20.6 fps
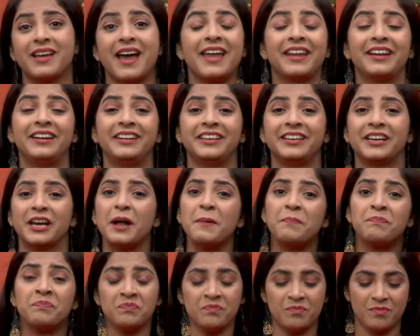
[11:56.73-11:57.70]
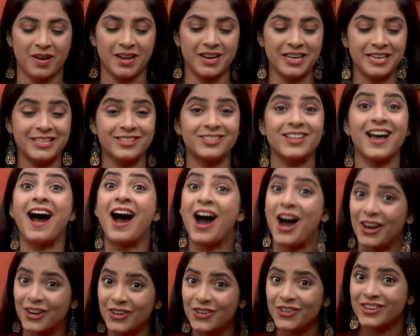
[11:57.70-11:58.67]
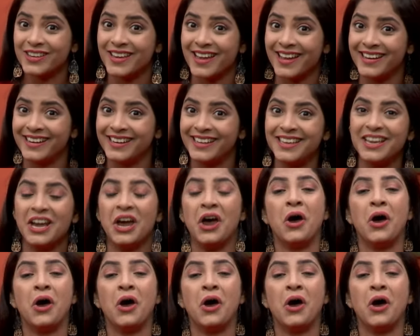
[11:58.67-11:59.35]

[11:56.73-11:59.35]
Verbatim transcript: గ్యారంటీగా మరి ఇంత ఆరోగ్యాన్ని